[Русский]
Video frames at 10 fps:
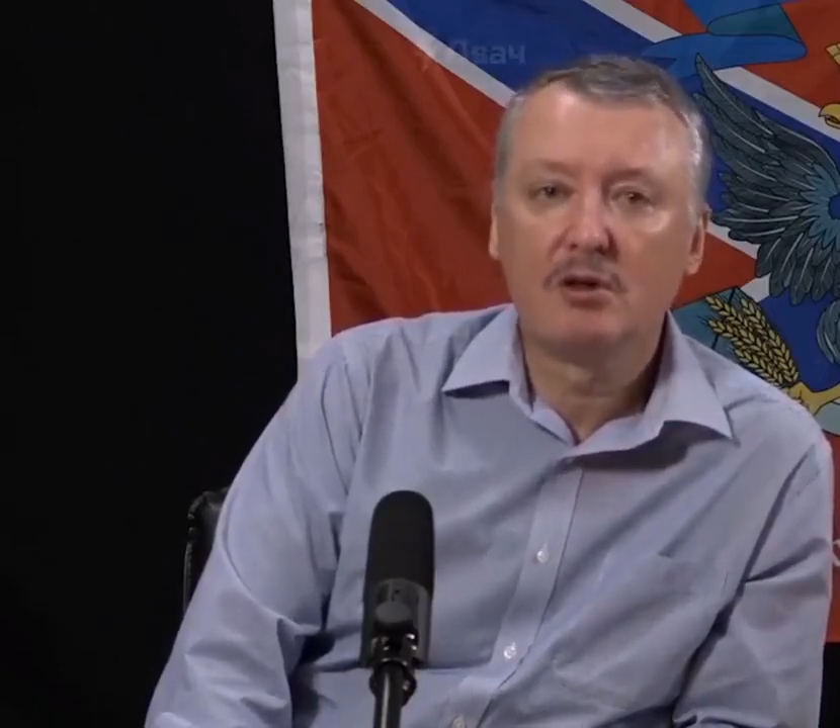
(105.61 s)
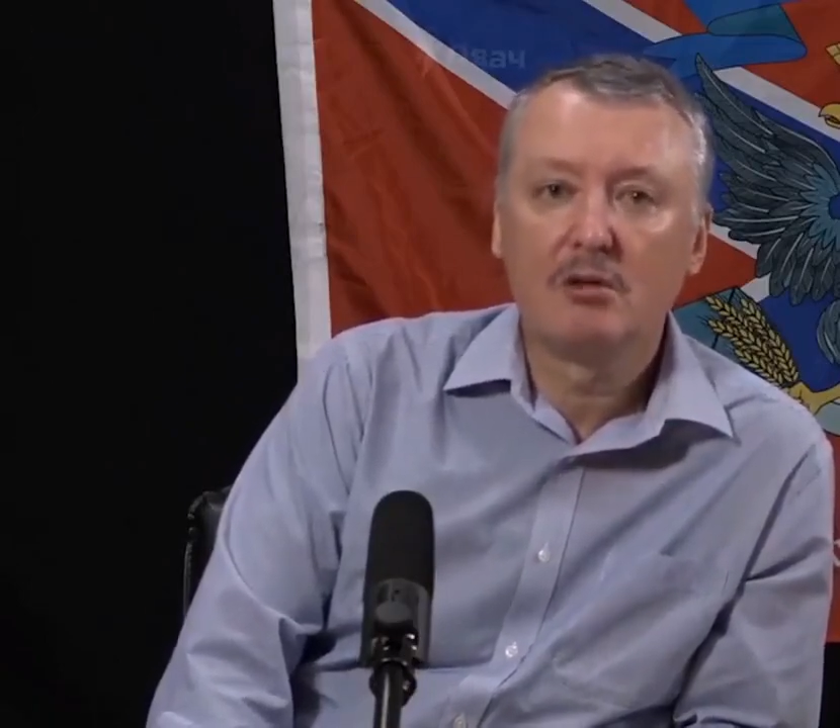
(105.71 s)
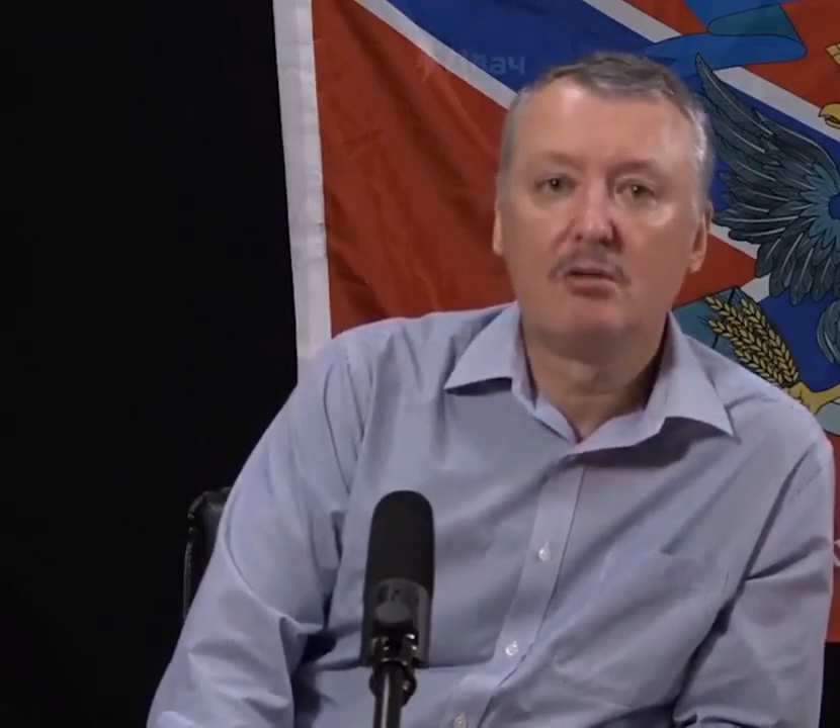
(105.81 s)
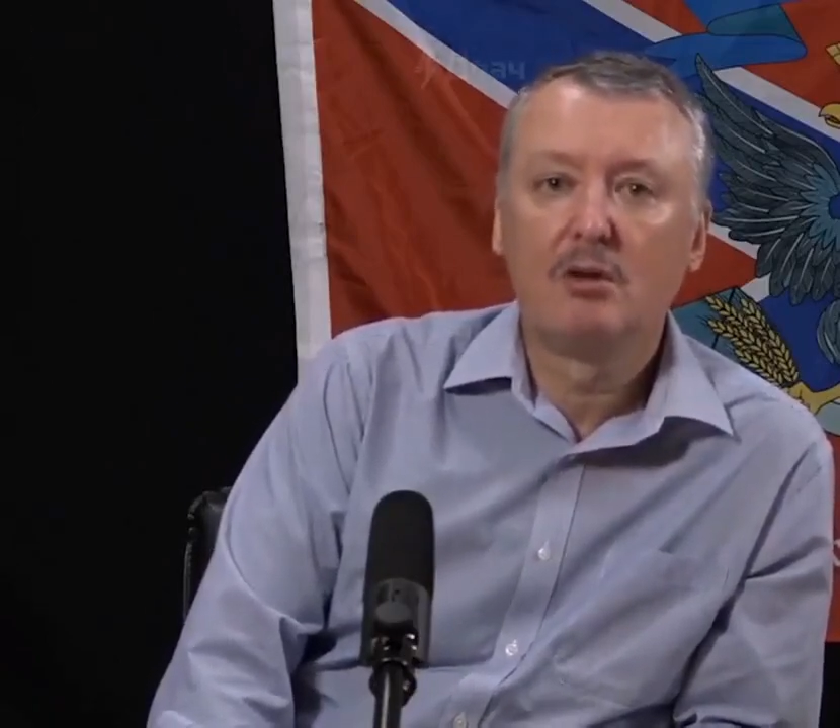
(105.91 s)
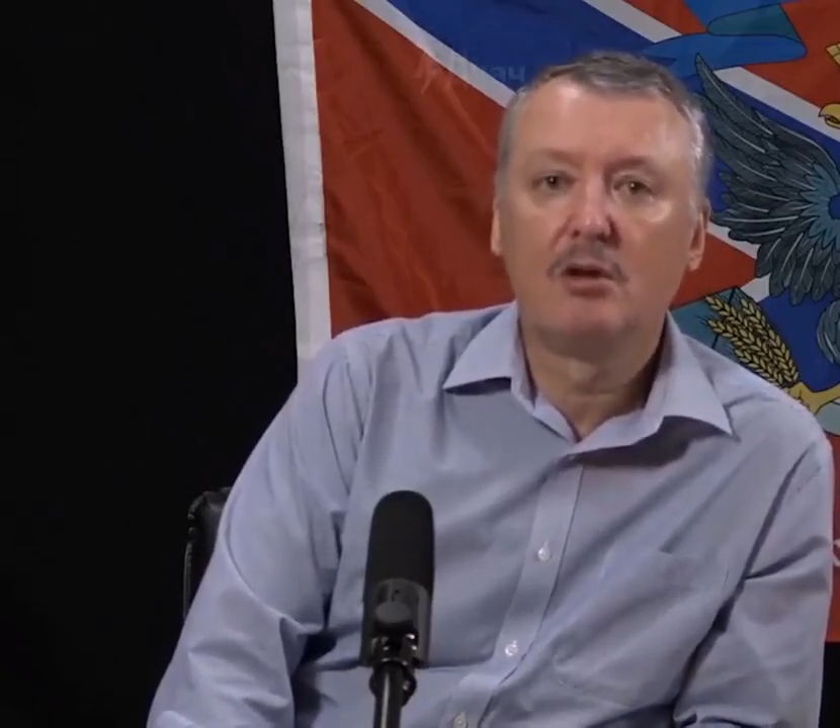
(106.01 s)

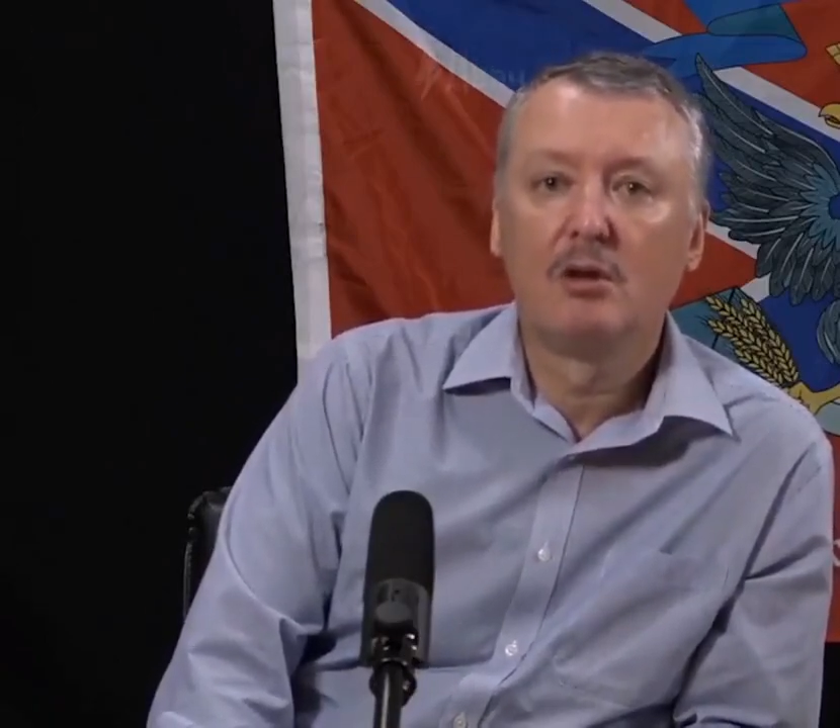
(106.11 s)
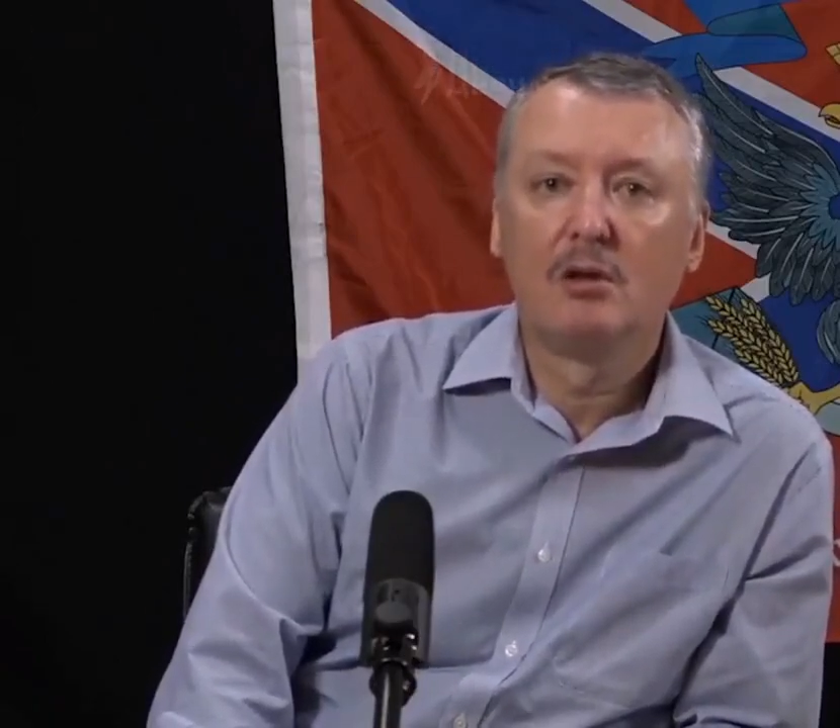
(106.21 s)
этих людей.